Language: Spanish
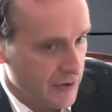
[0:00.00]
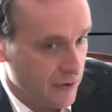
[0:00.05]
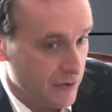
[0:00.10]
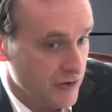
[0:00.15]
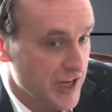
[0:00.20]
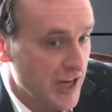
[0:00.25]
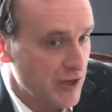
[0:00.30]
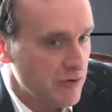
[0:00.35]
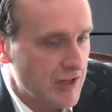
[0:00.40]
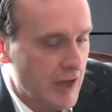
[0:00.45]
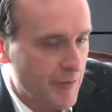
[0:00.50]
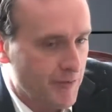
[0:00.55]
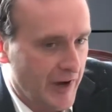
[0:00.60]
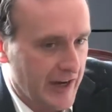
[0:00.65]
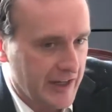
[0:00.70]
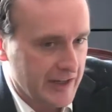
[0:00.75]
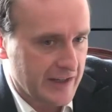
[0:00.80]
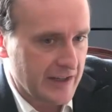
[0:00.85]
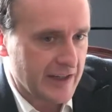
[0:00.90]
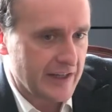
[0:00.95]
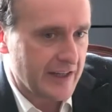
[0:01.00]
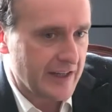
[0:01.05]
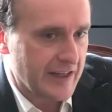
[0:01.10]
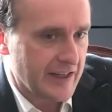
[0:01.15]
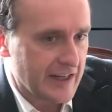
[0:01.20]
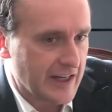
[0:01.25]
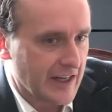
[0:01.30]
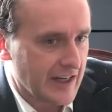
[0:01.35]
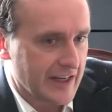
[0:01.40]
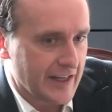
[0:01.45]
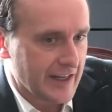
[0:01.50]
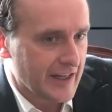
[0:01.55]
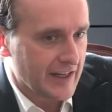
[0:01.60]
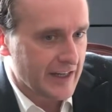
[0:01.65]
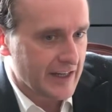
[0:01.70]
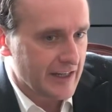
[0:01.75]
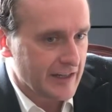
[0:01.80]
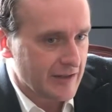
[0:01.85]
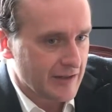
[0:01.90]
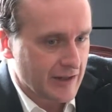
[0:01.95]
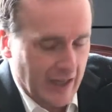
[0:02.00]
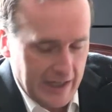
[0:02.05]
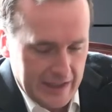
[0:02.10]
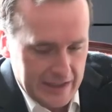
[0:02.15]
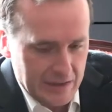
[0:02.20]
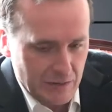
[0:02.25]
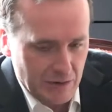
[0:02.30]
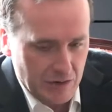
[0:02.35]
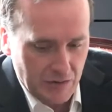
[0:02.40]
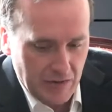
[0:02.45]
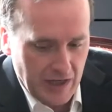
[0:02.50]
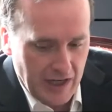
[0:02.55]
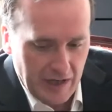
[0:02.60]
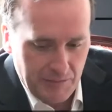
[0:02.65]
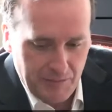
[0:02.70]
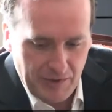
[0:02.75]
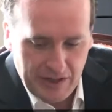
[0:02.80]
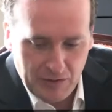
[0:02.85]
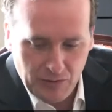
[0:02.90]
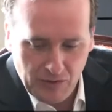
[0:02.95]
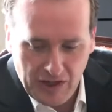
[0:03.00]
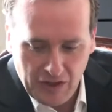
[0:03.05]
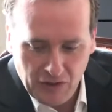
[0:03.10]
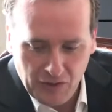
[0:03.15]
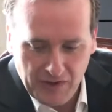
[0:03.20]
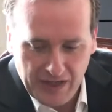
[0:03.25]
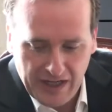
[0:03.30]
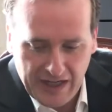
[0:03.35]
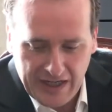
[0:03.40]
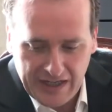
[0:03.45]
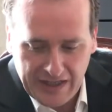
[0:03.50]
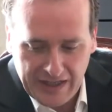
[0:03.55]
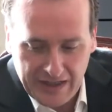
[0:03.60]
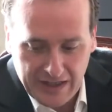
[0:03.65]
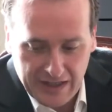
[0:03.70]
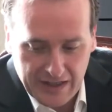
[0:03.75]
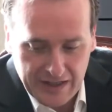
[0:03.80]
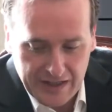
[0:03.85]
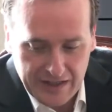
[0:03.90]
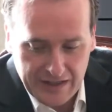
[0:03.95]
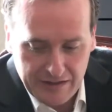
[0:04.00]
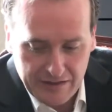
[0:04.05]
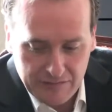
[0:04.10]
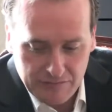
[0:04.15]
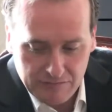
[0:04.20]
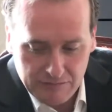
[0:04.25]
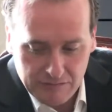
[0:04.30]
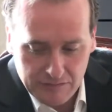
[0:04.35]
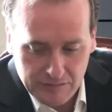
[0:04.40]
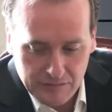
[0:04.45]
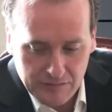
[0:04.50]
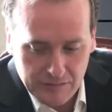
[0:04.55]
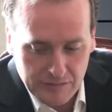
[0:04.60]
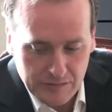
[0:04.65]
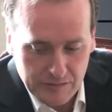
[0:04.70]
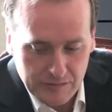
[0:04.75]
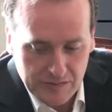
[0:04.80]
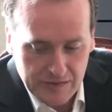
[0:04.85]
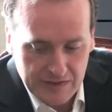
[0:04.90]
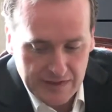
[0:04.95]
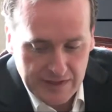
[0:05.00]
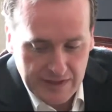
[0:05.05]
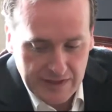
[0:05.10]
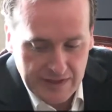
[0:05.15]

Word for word: Entonces hay una parte en la que la gente cuando vea la película lo verá el rey mm,